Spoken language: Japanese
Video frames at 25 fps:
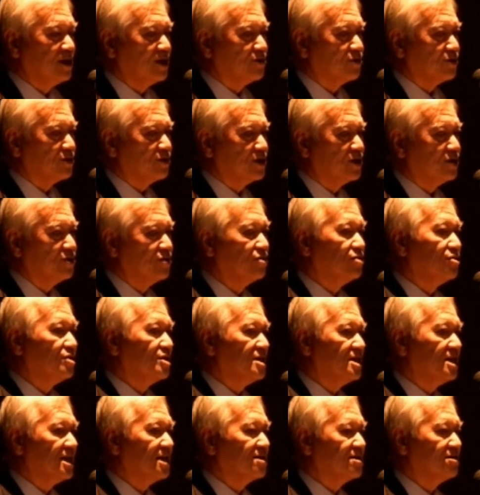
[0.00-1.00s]
い今年の
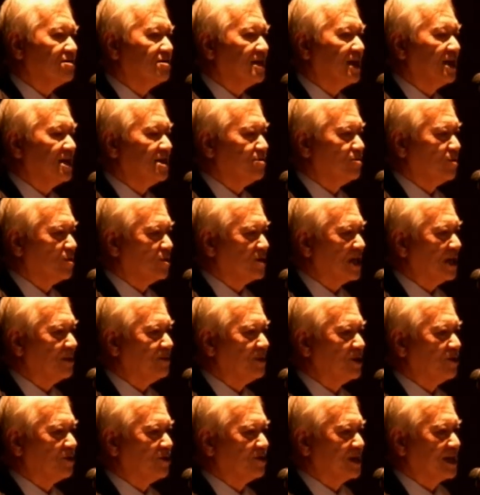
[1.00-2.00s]
4月ぐらいにも
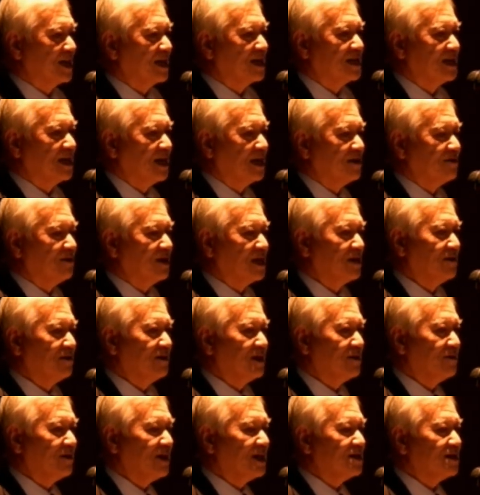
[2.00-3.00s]
キャメロンさんが
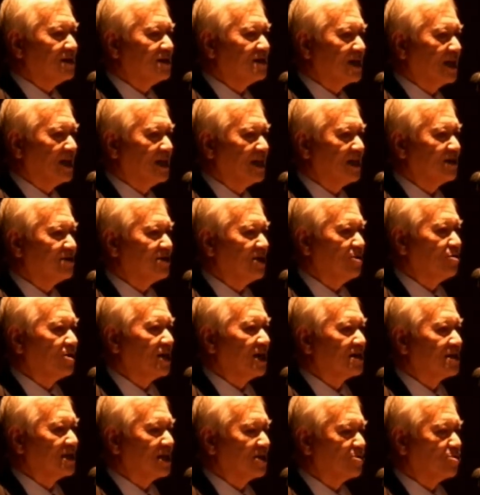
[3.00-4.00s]
我々は使わなくてよ
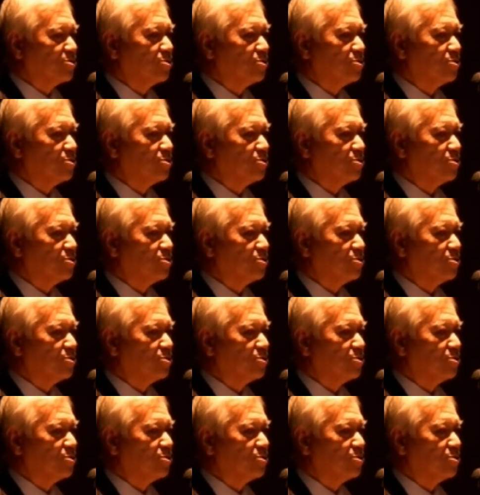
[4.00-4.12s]
かったと